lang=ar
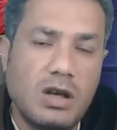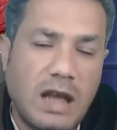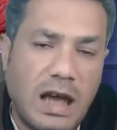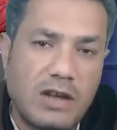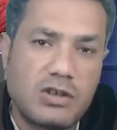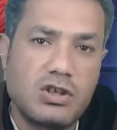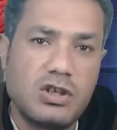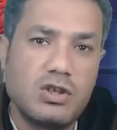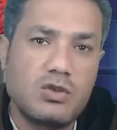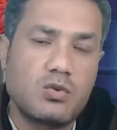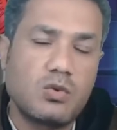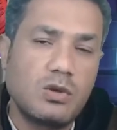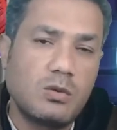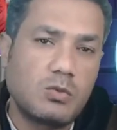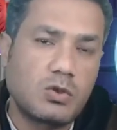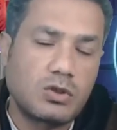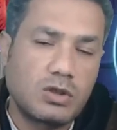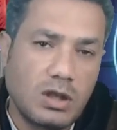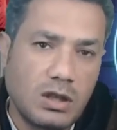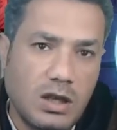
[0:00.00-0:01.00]
الحشيش واللي
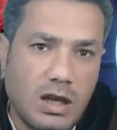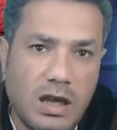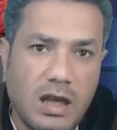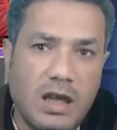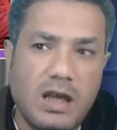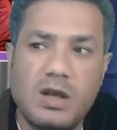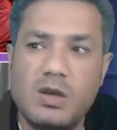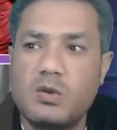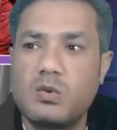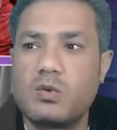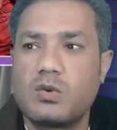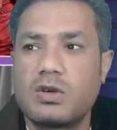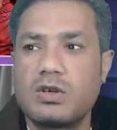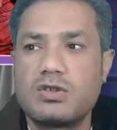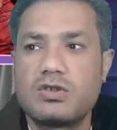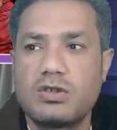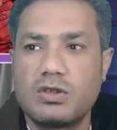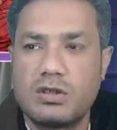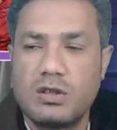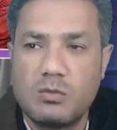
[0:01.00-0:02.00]
مرتضى قاله
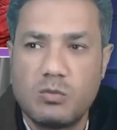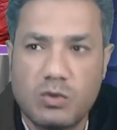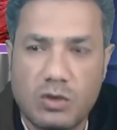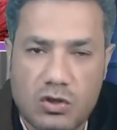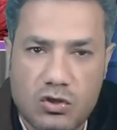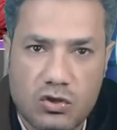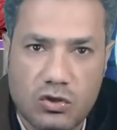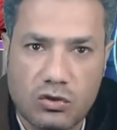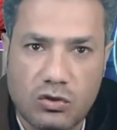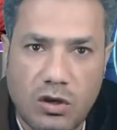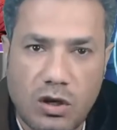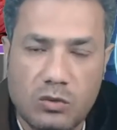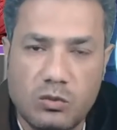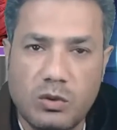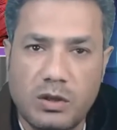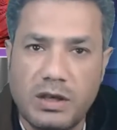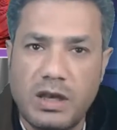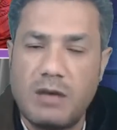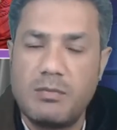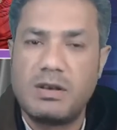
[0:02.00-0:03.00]
قصه المنشطات
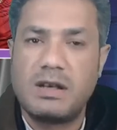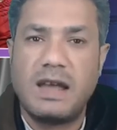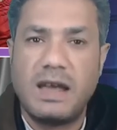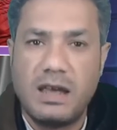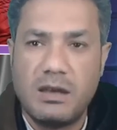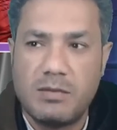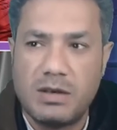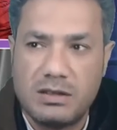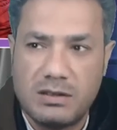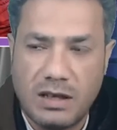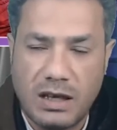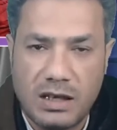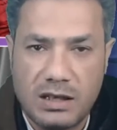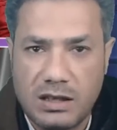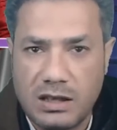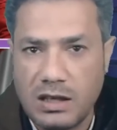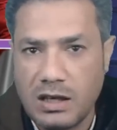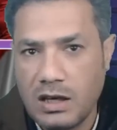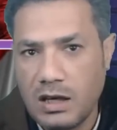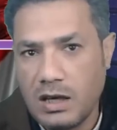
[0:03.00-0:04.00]
وغياب اللعيبه
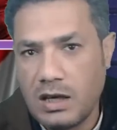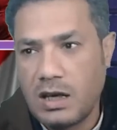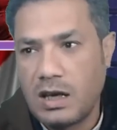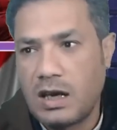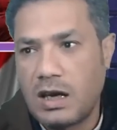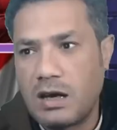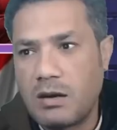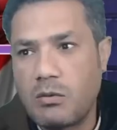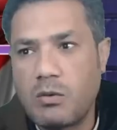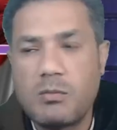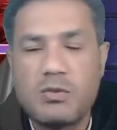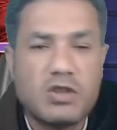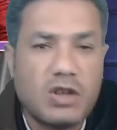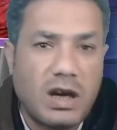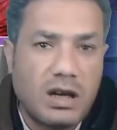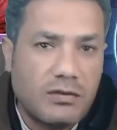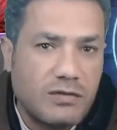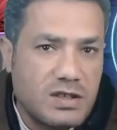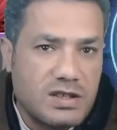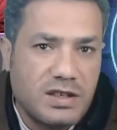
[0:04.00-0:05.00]
تاني آه، ومش
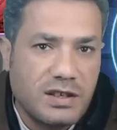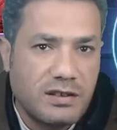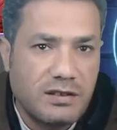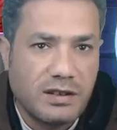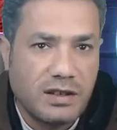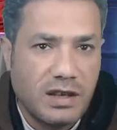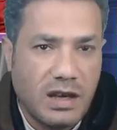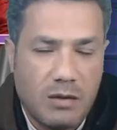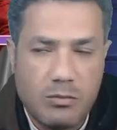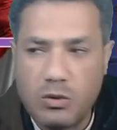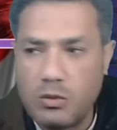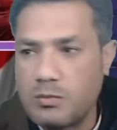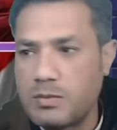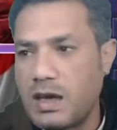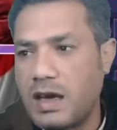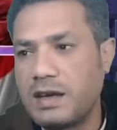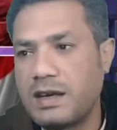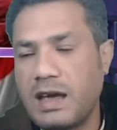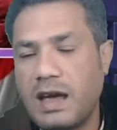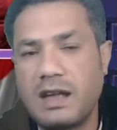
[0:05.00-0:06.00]
عارف ايه سر غيابهم
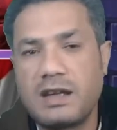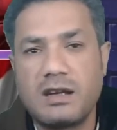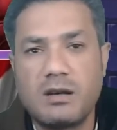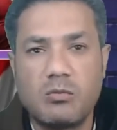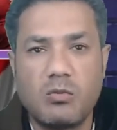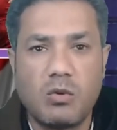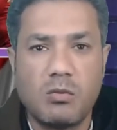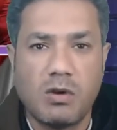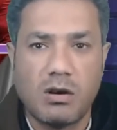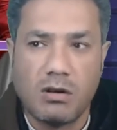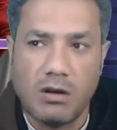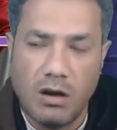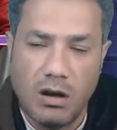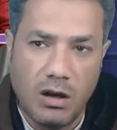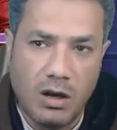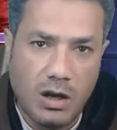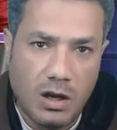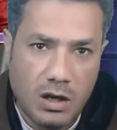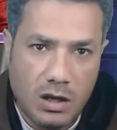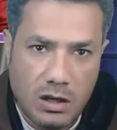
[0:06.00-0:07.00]
يعني عن
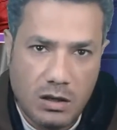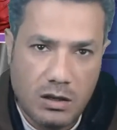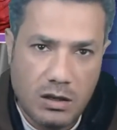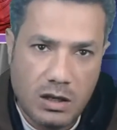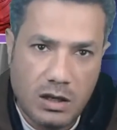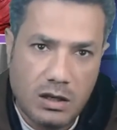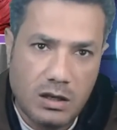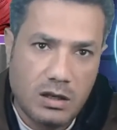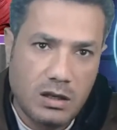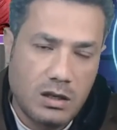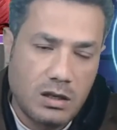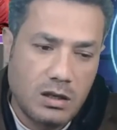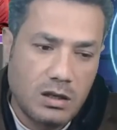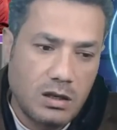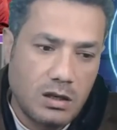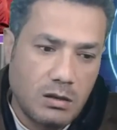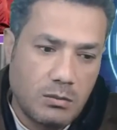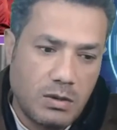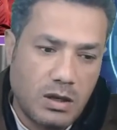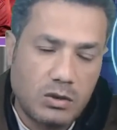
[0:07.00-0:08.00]
المباراه
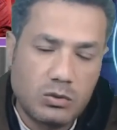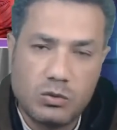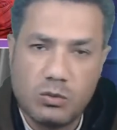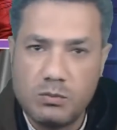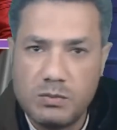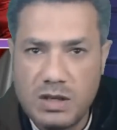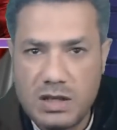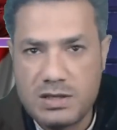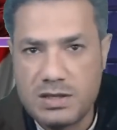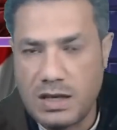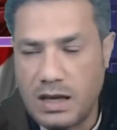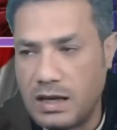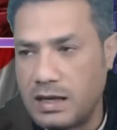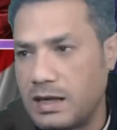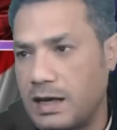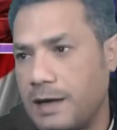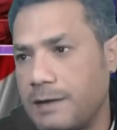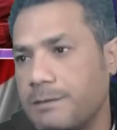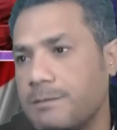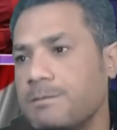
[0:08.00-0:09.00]
آه، برضه بنسال
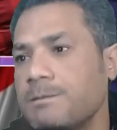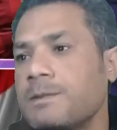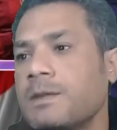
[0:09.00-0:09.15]
يعني